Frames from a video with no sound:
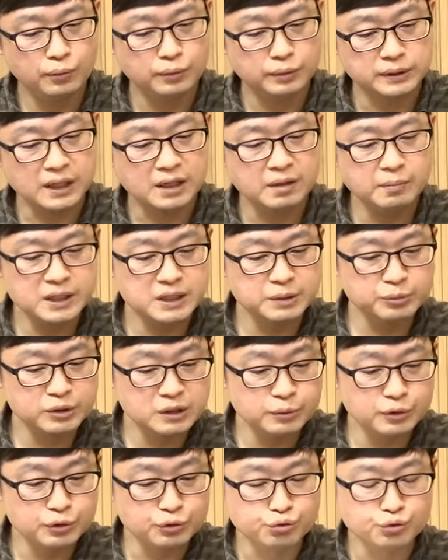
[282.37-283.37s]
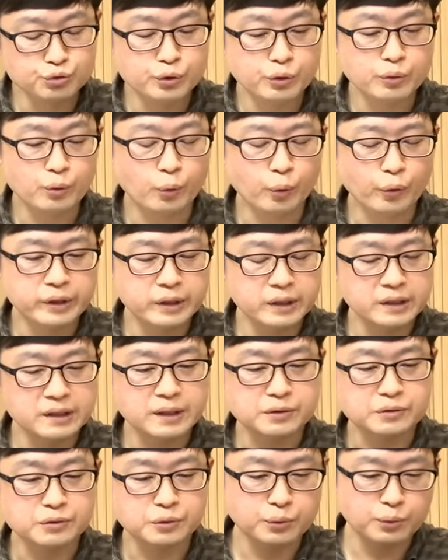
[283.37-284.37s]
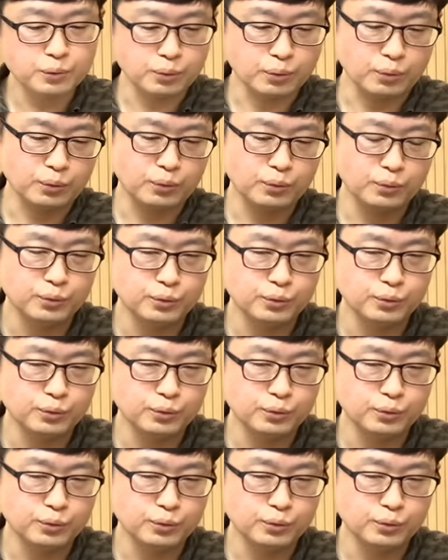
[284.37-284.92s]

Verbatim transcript: 네. 잠깐 말씀드리면 중소형 오엘이디에서도